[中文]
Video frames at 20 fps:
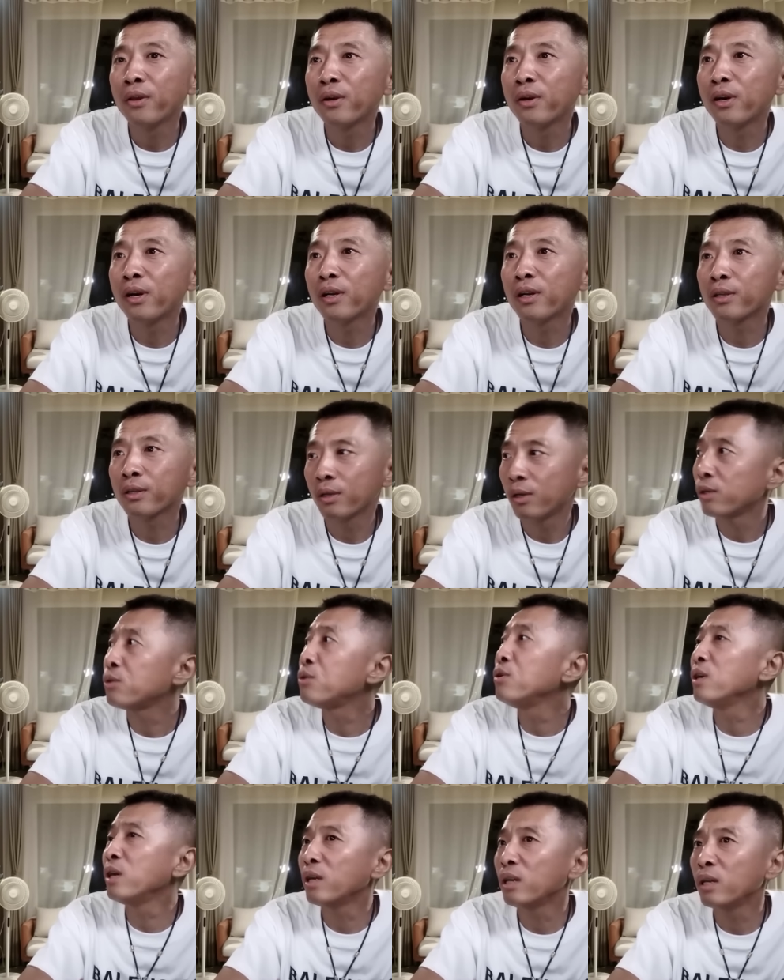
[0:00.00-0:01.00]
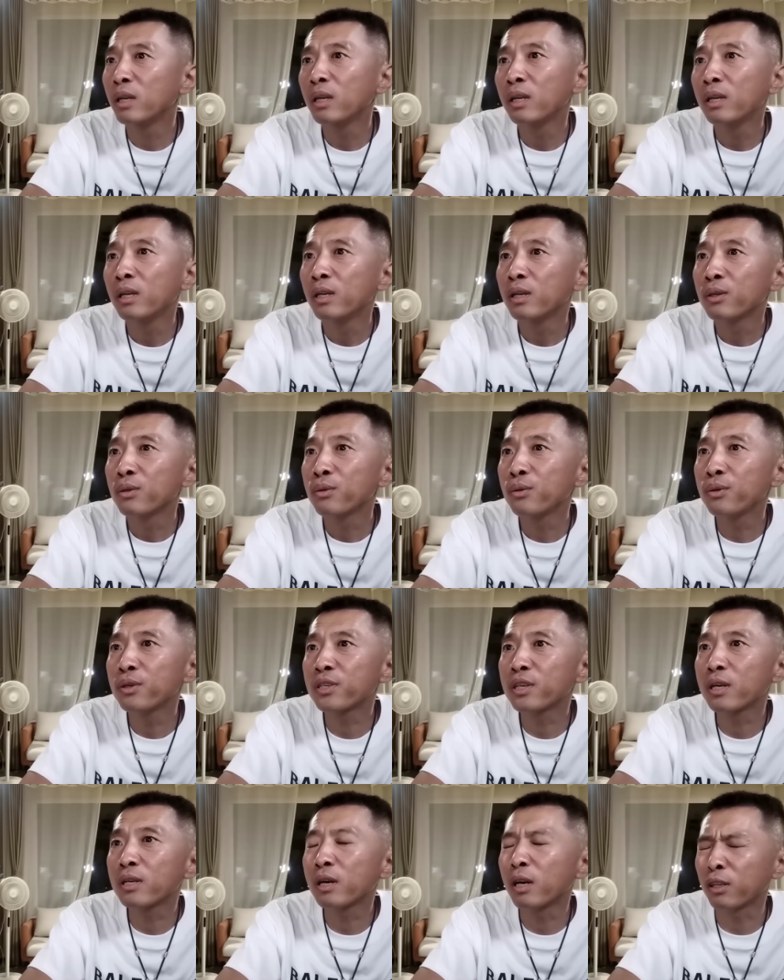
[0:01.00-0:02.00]
啊，去，去
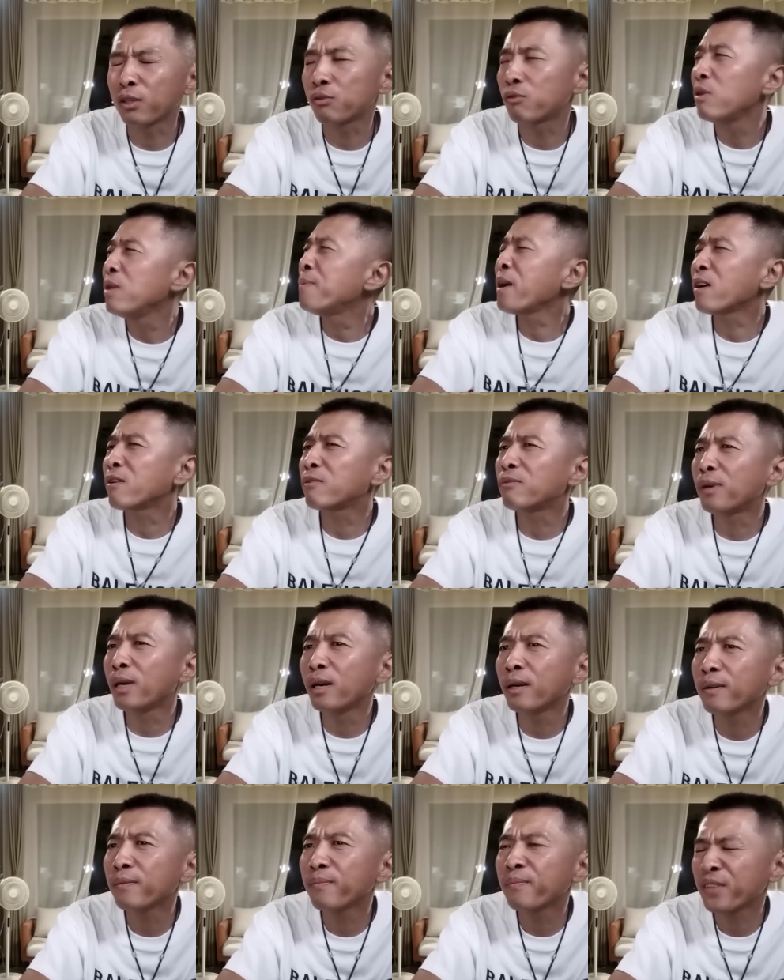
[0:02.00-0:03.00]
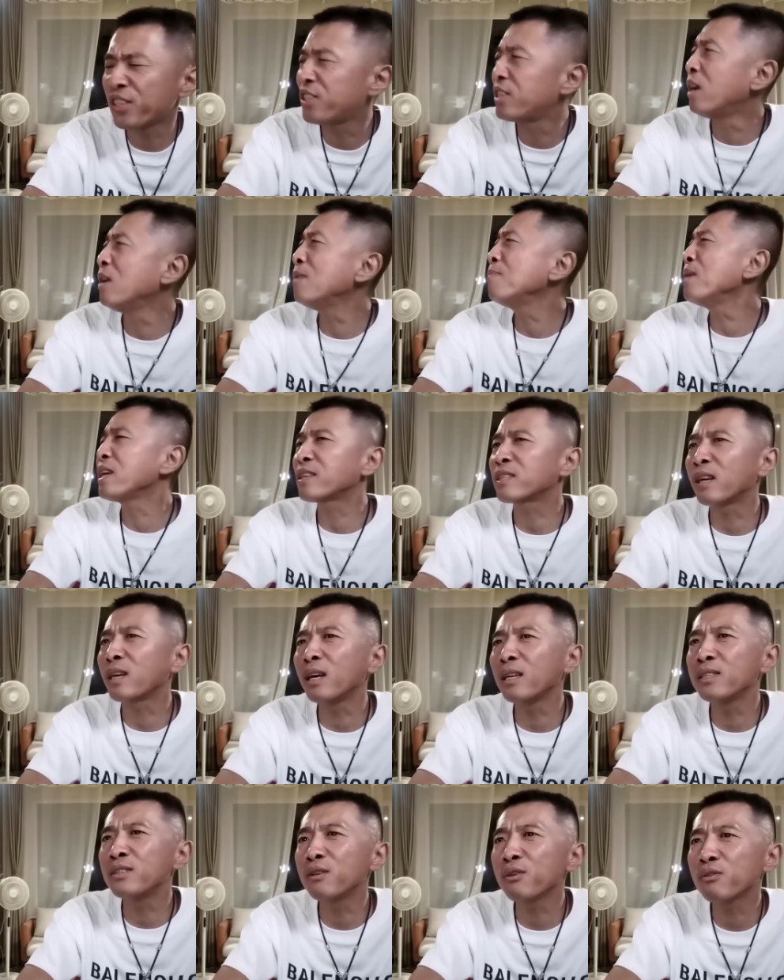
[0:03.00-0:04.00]
商场随便花，想买
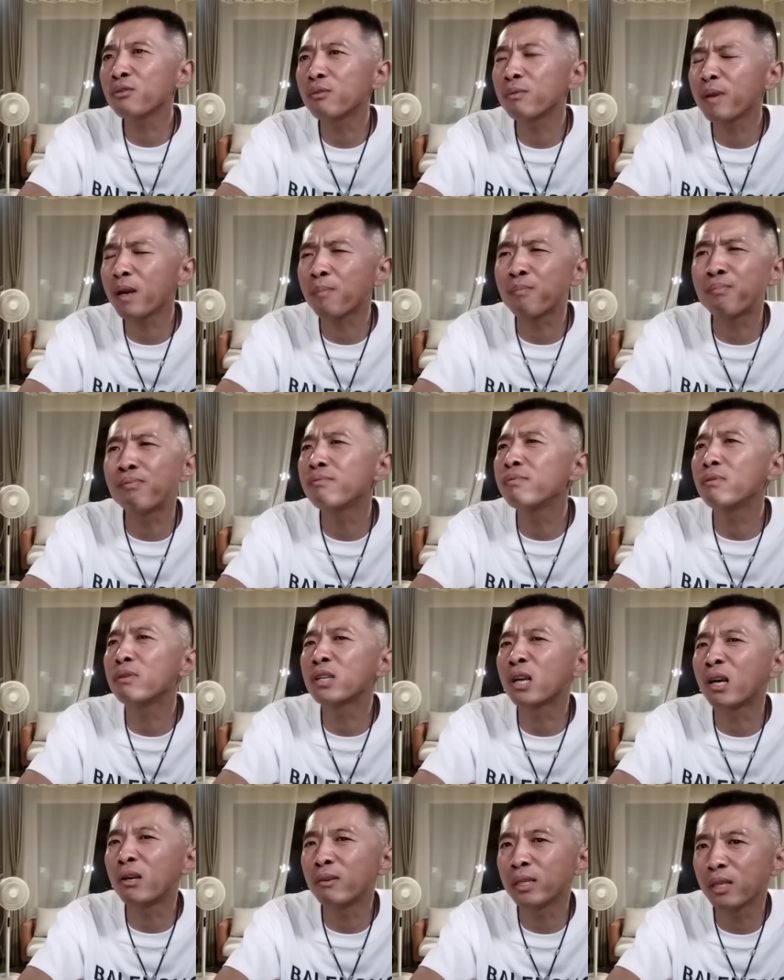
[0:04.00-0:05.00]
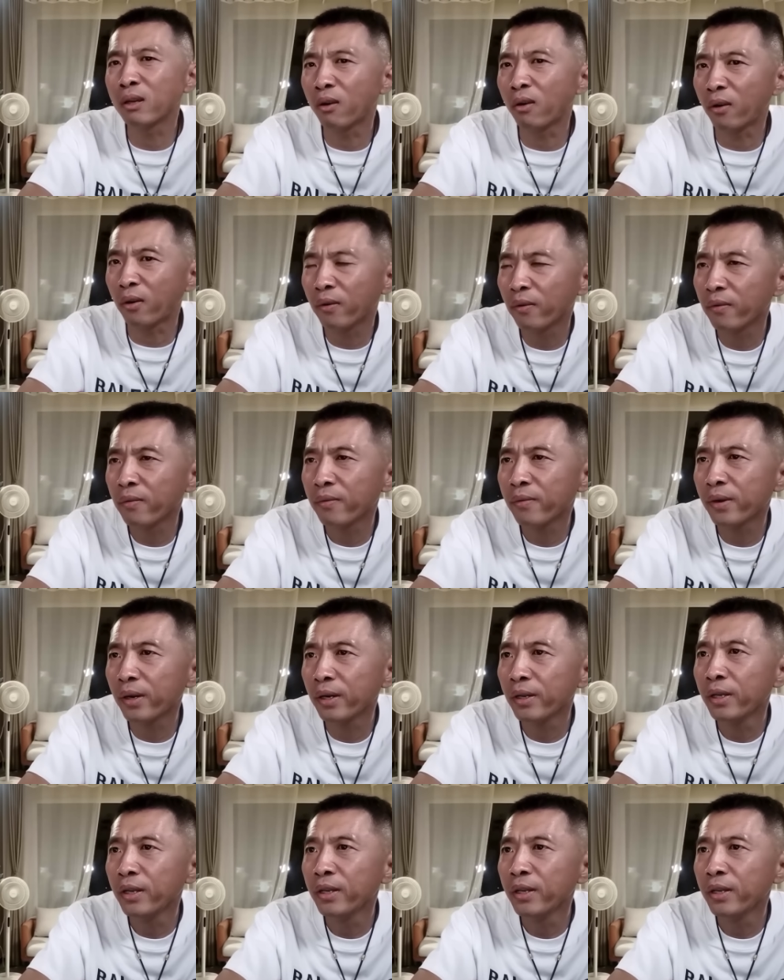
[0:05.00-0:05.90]
啥你就随便，不够朝我要啊，